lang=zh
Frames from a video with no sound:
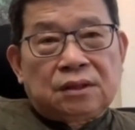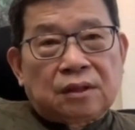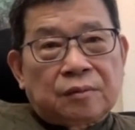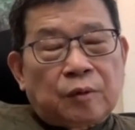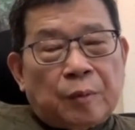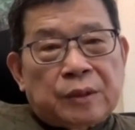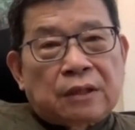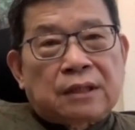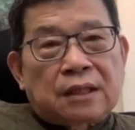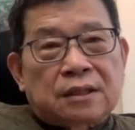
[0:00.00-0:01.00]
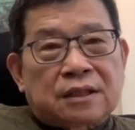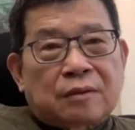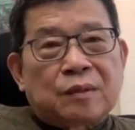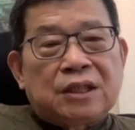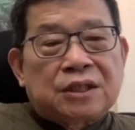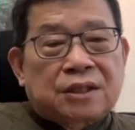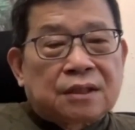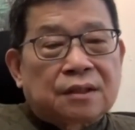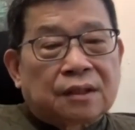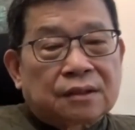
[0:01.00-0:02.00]
这不知道他是什么意
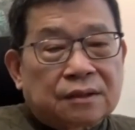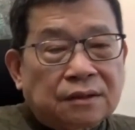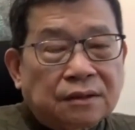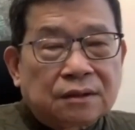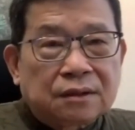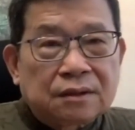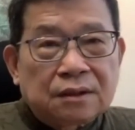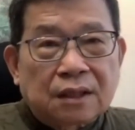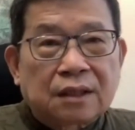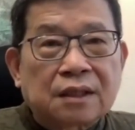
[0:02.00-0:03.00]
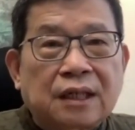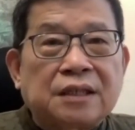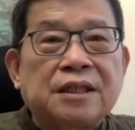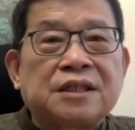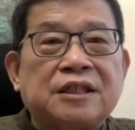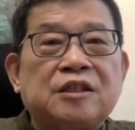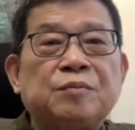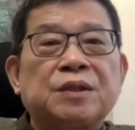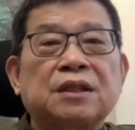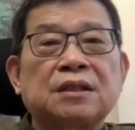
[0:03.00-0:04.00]
思。他可能感谢习近
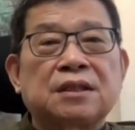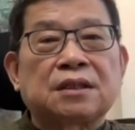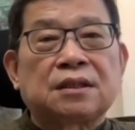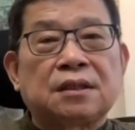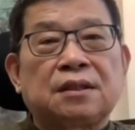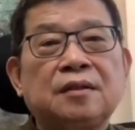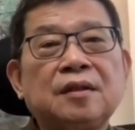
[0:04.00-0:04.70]
平的这个